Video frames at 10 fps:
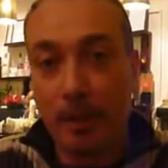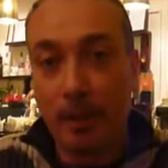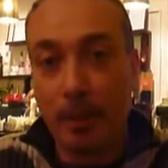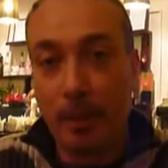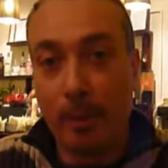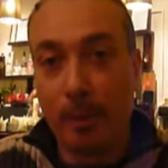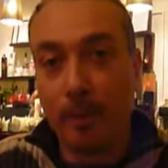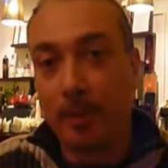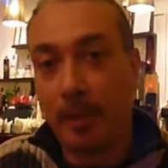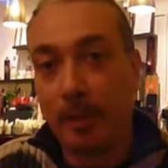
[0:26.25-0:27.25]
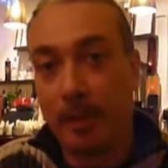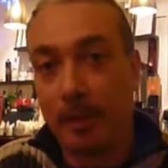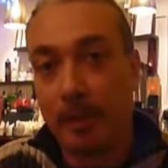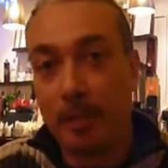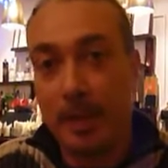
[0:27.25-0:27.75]
по
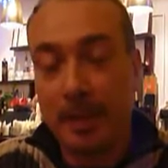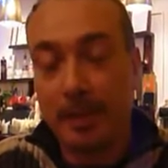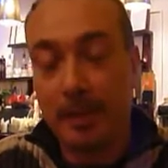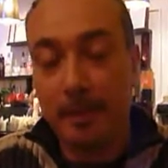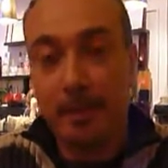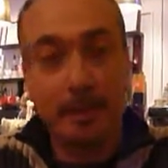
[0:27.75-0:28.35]
э, миру,